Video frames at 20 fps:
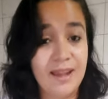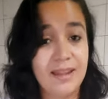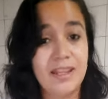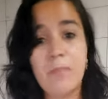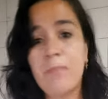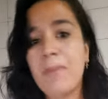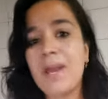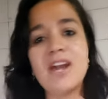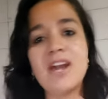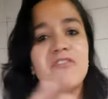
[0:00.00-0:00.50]

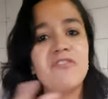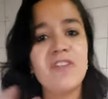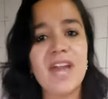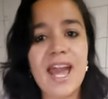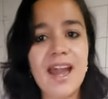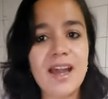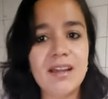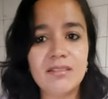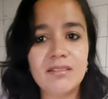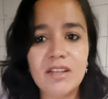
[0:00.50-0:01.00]
que
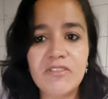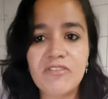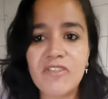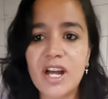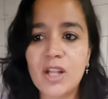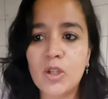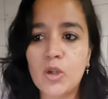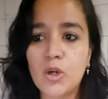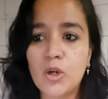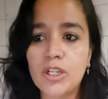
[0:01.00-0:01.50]
pervertem
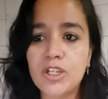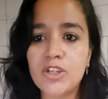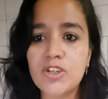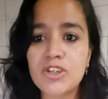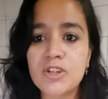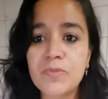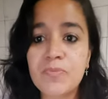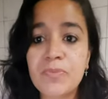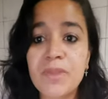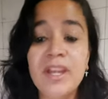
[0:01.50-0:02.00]

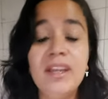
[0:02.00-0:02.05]
valores